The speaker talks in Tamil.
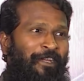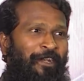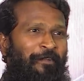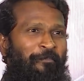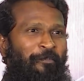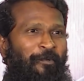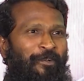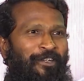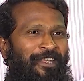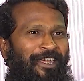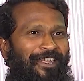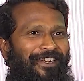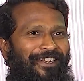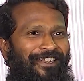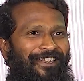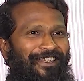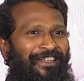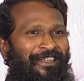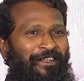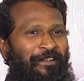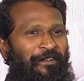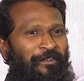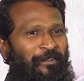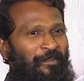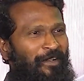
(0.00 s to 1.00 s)
வேறு போட்டார்
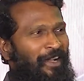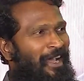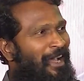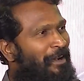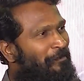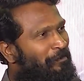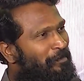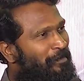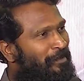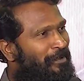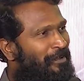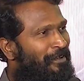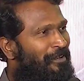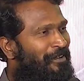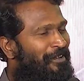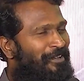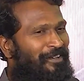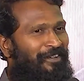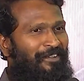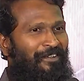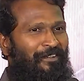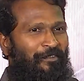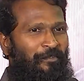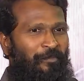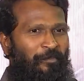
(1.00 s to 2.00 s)

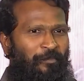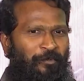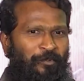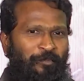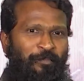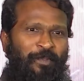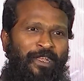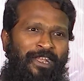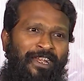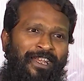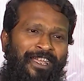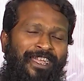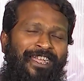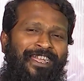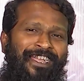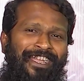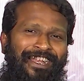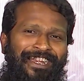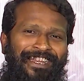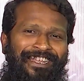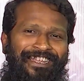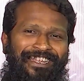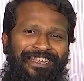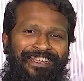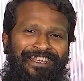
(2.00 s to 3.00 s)
அப்போது உண்மையிலே
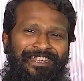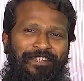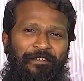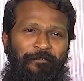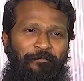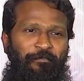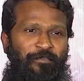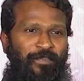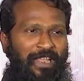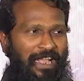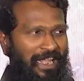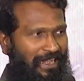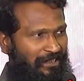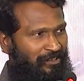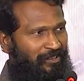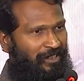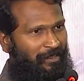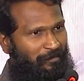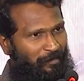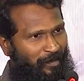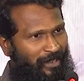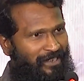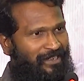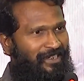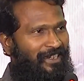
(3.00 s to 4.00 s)
எங்களுக்கு ஆக்சுவலாக
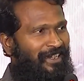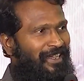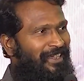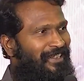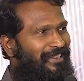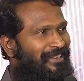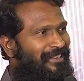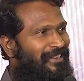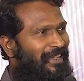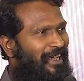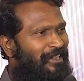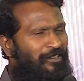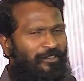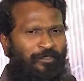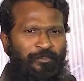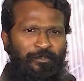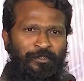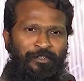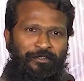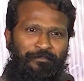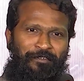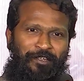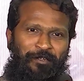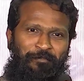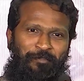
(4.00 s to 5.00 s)
ப்ரெஷர் ஆயிடுச்சு ஐயோ
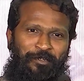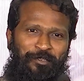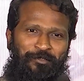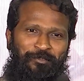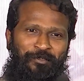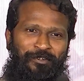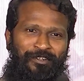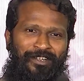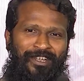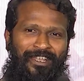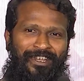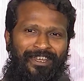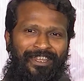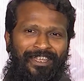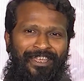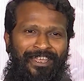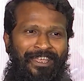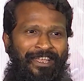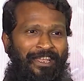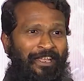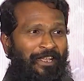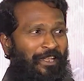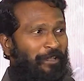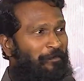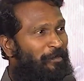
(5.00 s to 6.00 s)
இவர் இப்படி சொல்கிறாரு
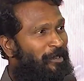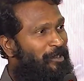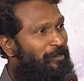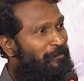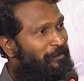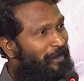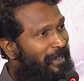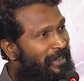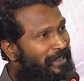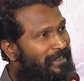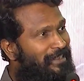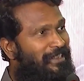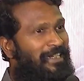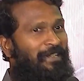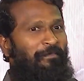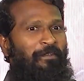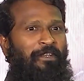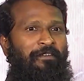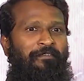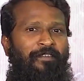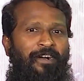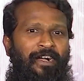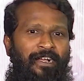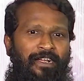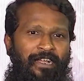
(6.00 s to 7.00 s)
இப்போ இது மெயின்
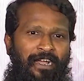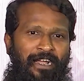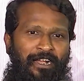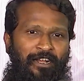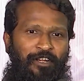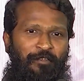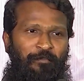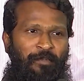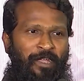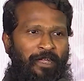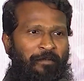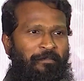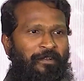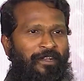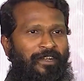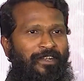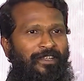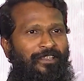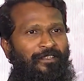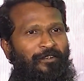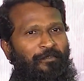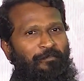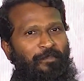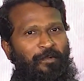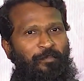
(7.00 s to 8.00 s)
ஸ்ட்ரீமில் ஒர்க் ஆகணுமே
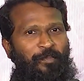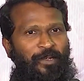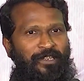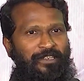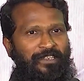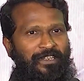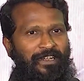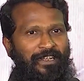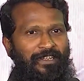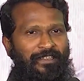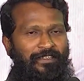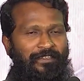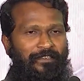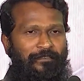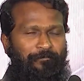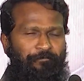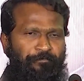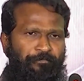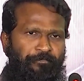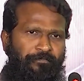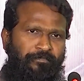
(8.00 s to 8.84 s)
அப்படின்றது ரொம்ப ப்ரெஷராக இருந்தது